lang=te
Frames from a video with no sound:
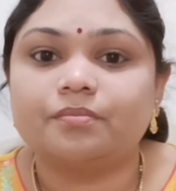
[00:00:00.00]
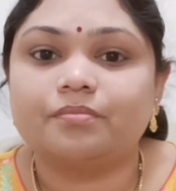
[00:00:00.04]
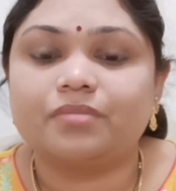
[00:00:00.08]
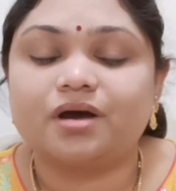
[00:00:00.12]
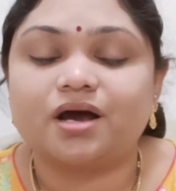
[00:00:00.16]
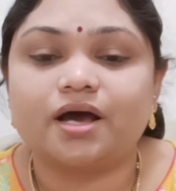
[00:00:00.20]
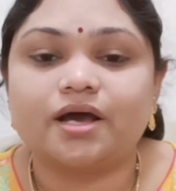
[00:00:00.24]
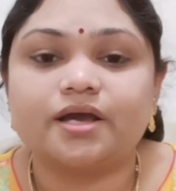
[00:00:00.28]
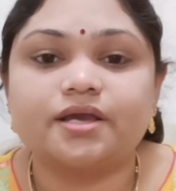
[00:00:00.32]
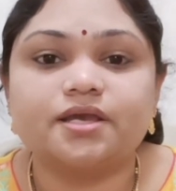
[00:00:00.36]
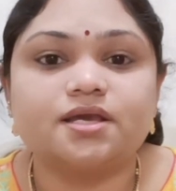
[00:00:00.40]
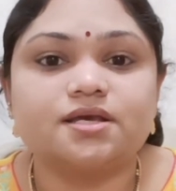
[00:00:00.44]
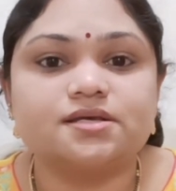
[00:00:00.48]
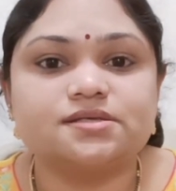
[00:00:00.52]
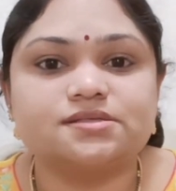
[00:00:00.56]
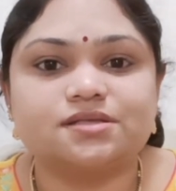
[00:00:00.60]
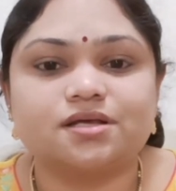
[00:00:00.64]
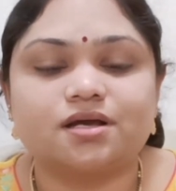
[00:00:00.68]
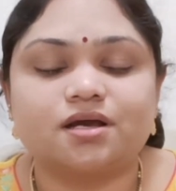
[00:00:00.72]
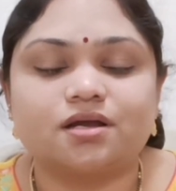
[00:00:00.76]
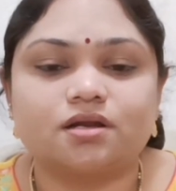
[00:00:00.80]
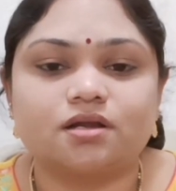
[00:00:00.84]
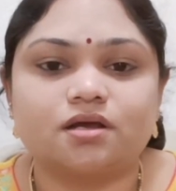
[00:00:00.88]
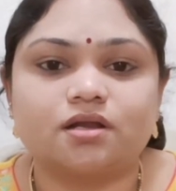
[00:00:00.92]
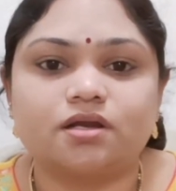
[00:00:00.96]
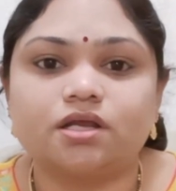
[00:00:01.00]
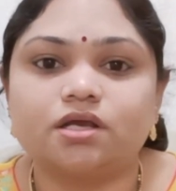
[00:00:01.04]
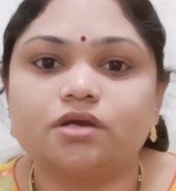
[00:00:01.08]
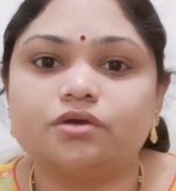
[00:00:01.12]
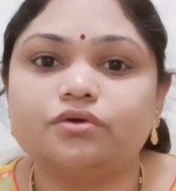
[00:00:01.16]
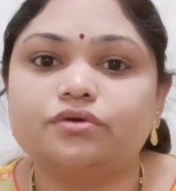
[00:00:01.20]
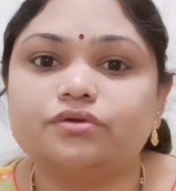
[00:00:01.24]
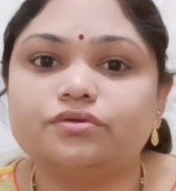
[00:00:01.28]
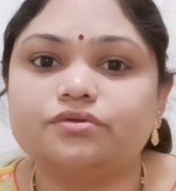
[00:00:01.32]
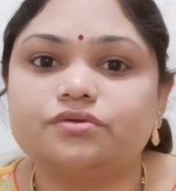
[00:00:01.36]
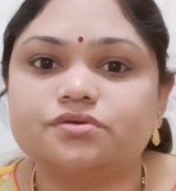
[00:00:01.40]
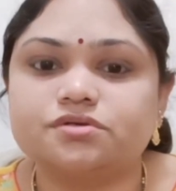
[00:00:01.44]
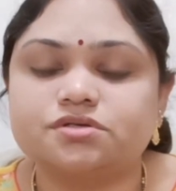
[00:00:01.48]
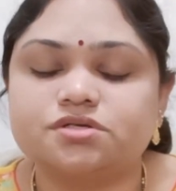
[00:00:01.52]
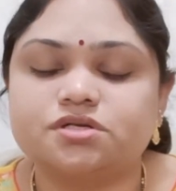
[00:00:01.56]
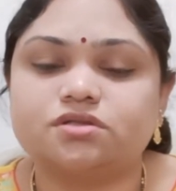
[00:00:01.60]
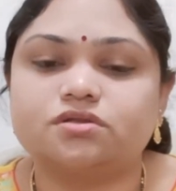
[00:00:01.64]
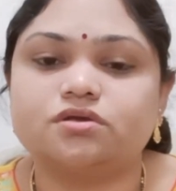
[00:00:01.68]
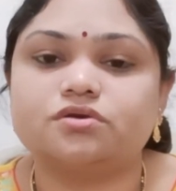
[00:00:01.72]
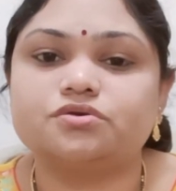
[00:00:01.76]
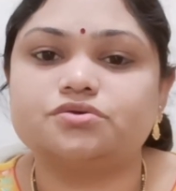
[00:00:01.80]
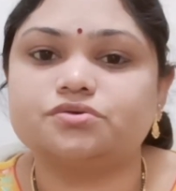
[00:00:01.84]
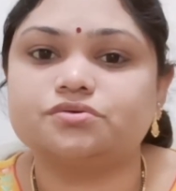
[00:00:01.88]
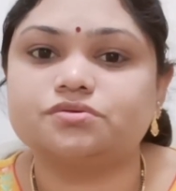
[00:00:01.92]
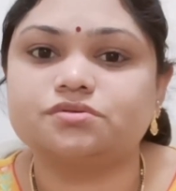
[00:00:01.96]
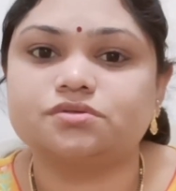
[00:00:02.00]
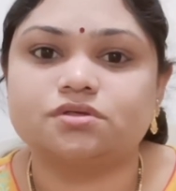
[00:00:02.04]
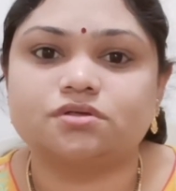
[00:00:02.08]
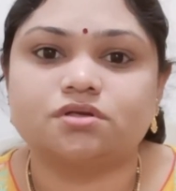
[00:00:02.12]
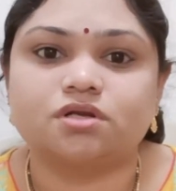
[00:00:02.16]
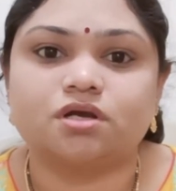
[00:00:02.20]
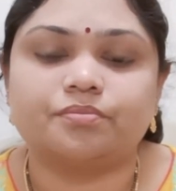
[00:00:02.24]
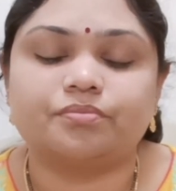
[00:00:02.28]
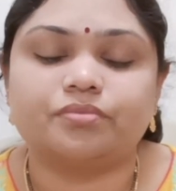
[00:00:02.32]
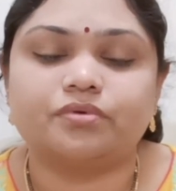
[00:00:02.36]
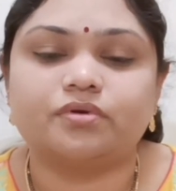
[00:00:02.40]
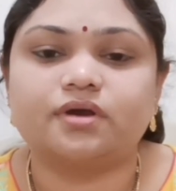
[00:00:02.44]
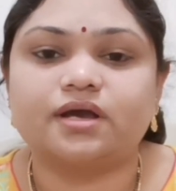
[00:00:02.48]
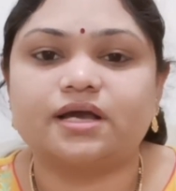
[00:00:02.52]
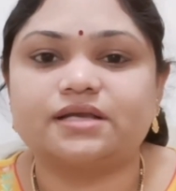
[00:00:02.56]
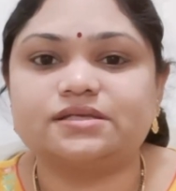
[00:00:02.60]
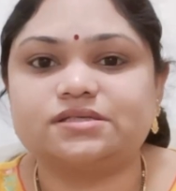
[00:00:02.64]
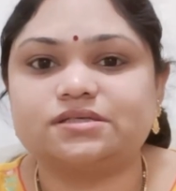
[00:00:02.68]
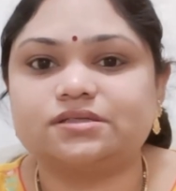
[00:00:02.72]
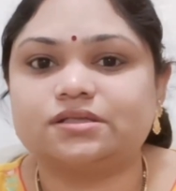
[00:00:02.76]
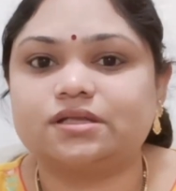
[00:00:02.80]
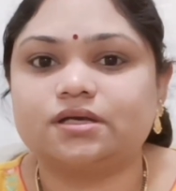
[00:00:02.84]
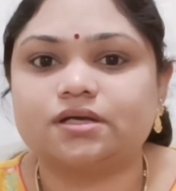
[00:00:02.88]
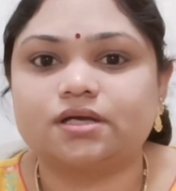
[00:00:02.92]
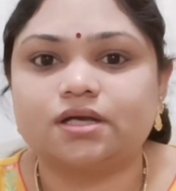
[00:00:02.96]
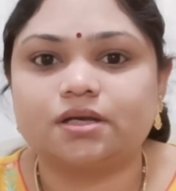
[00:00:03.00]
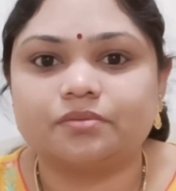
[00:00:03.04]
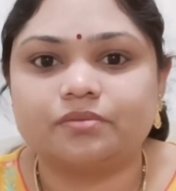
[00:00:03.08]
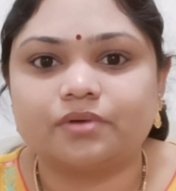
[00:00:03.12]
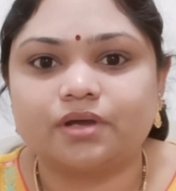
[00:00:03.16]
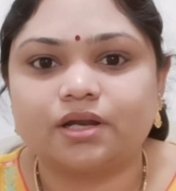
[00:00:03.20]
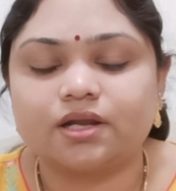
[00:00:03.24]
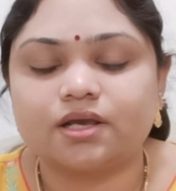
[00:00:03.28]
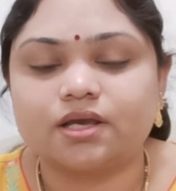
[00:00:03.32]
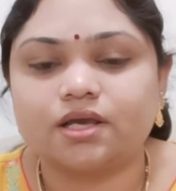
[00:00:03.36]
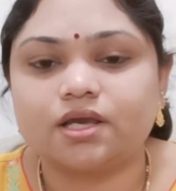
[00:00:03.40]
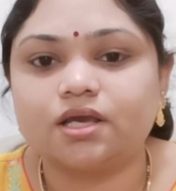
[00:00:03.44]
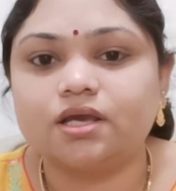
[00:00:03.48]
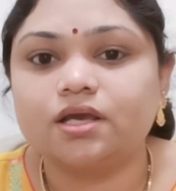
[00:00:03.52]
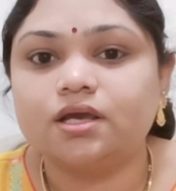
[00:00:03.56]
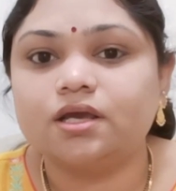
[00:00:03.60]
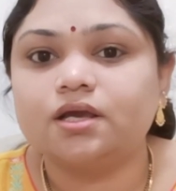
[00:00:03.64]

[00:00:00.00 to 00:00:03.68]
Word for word: భాగ్యస్థానాన్ని గురుదృష్టితో చూస్తున్నప్పుడు ఖచ్చితంగా వాళ్ళకి